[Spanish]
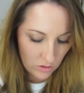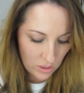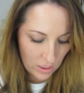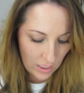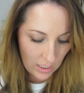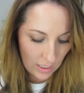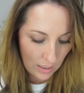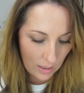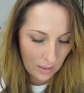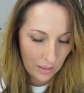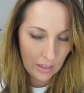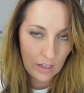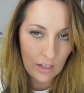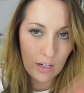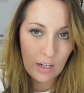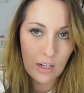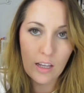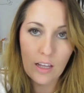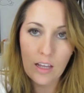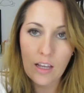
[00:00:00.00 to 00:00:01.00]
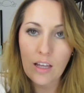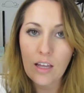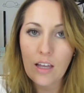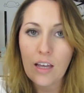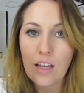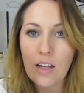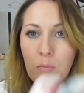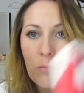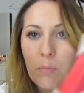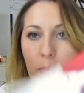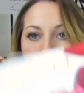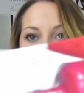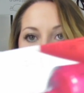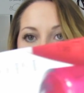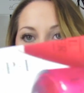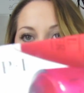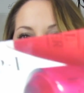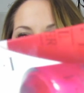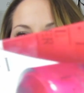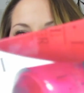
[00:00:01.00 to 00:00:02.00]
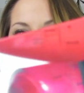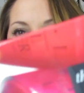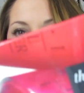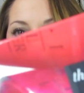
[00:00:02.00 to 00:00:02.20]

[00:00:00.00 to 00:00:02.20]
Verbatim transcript: es el, el pack de